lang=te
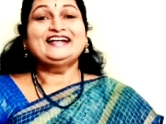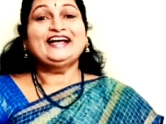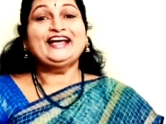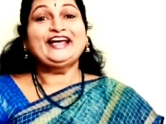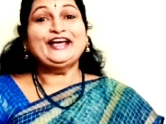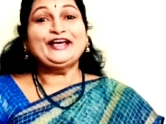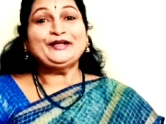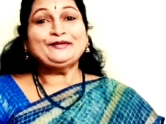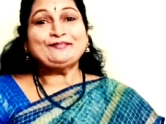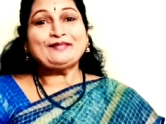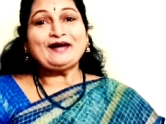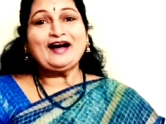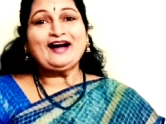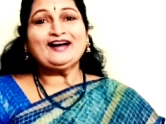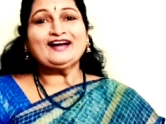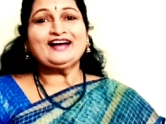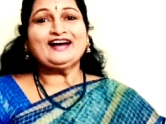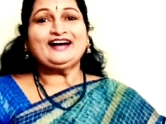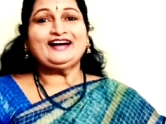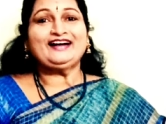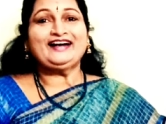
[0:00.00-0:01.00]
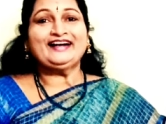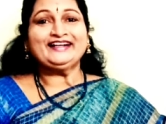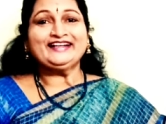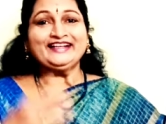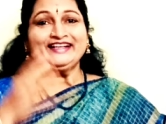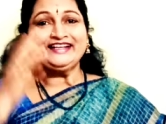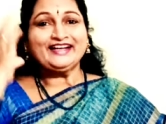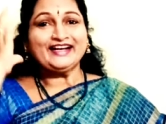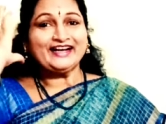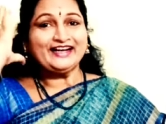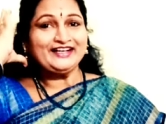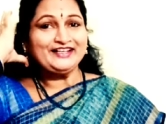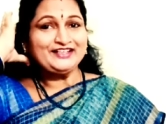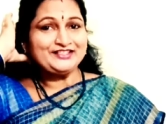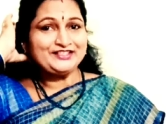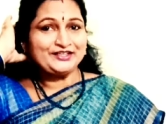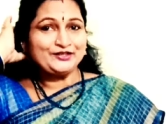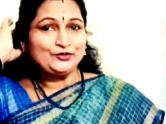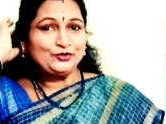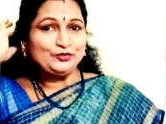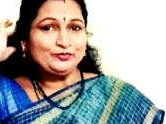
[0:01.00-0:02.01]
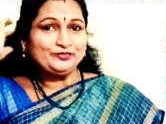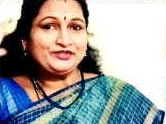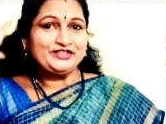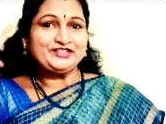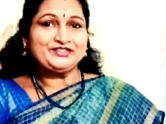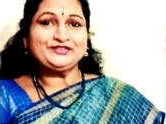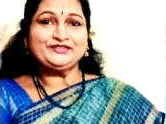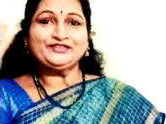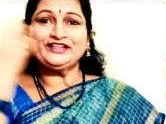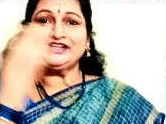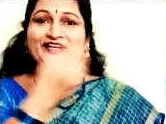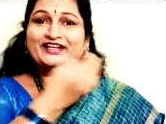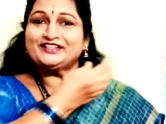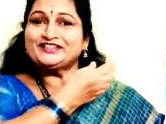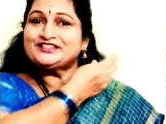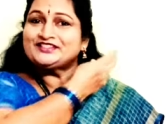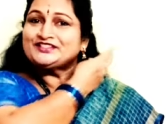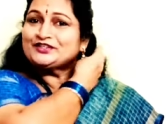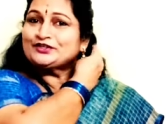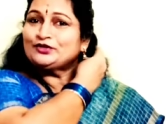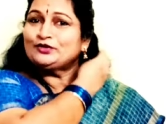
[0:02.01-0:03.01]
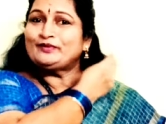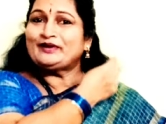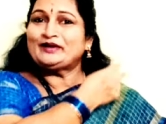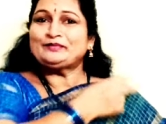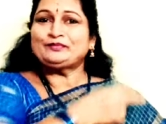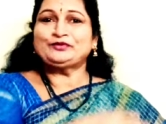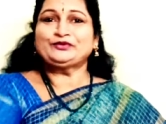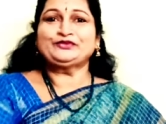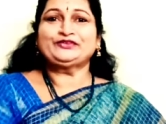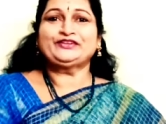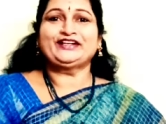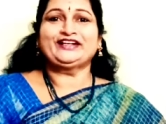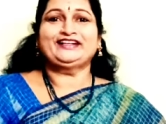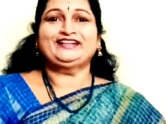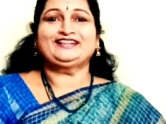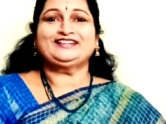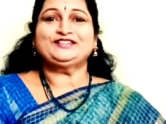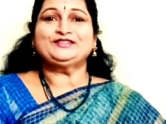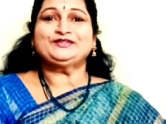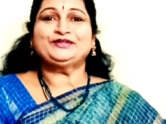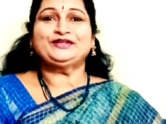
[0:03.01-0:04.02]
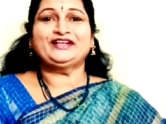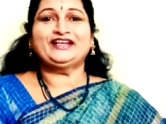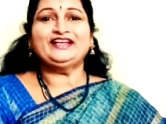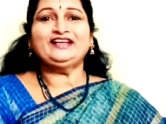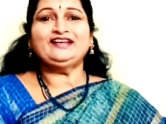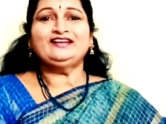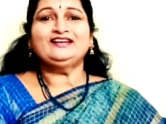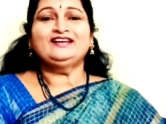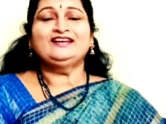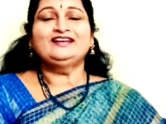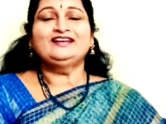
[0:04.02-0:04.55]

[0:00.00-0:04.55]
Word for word: హెయిర్ బాగా అంటే ఇక్కడ నుంచి కోమ్ చేస్తుంటే ఇక్కడ నుంచి చిక్కులు పడిపోతుంటాయి అంట జుట్టుకి